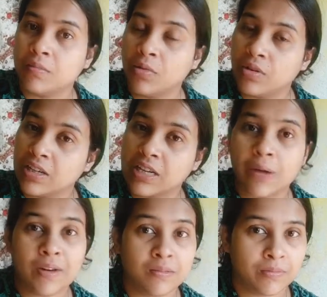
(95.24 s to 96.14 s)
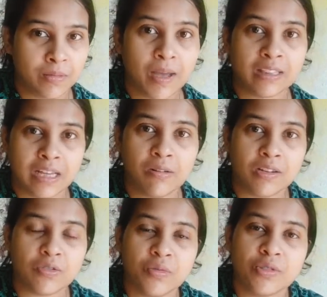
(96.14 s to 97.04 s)
বড়টার খাবার মানে ভাত
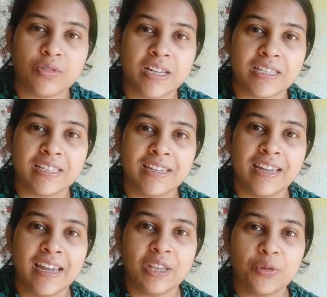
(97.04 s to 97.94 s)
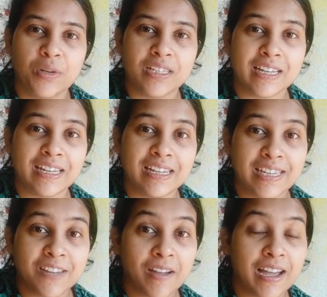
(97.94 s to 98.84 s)
খাওয়ার সময় চলে আসে তো মানে সেখানে
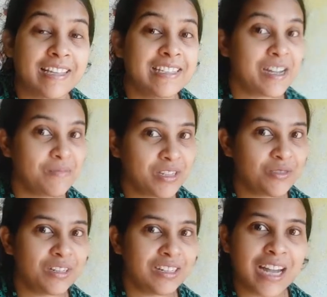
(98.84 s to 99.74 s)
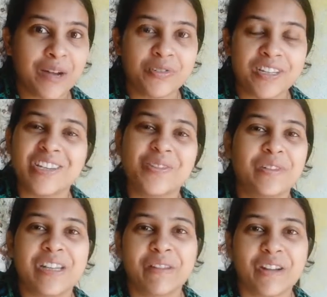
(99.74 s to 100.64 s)
সেই ফাঁকে যে আমি একটুখানি খাবো সেই
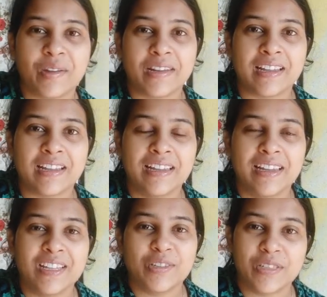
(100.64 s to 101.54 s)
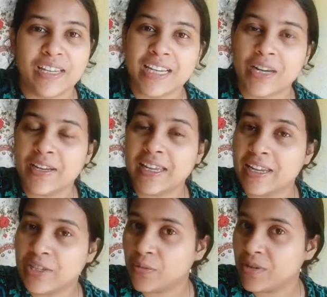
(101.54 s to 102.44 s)
সময়টা আমার হয় না তো সেই কারণে
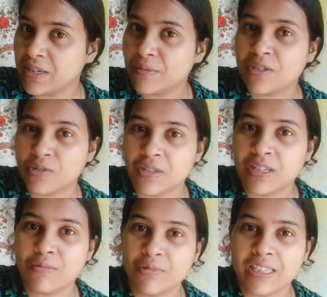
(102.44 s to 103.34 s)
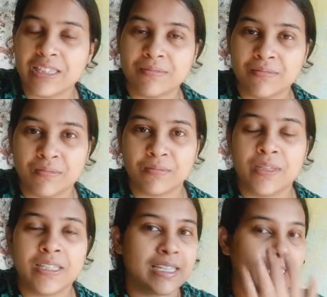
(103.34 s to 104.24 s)
এই সময়টা আমি একটুখানি মুড়ি
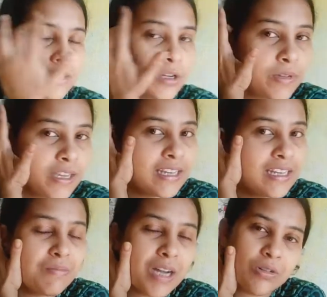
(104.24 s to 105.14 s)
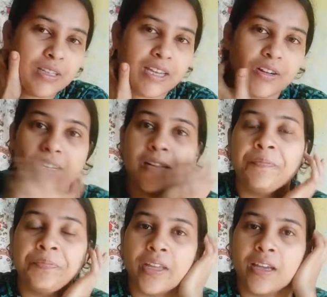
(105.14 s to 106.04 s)
বিস্কিট সব খেয়ে নিই মাও তাই করে
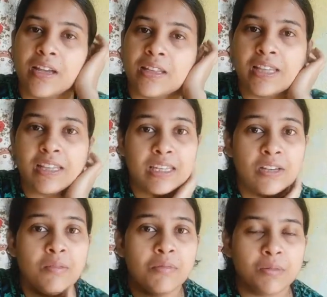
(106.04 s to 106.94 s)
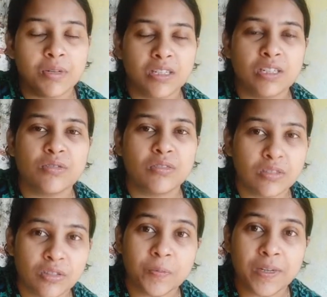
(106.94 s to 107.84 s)
তাতে কি হয় মানে বেশ কিছুক্ষণ
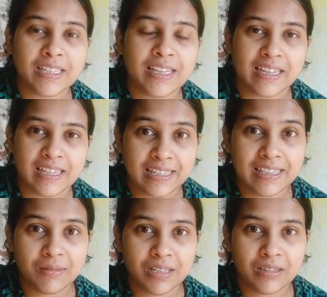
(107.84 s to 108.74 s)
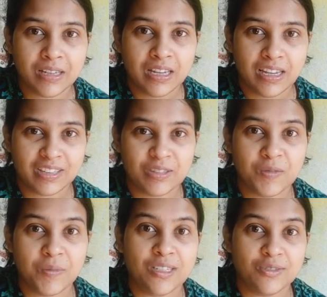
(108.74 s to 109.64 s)
অন্তত পেটে থাকে খিদে মানে একদম
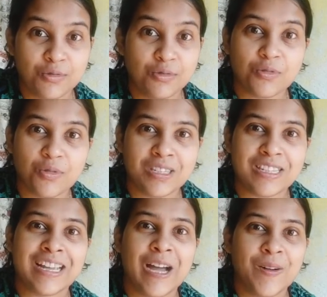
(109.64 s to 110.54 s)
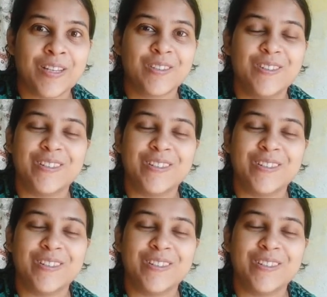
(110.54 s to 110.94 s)
যে পেট চুচু করছে খাওয়ার জন্য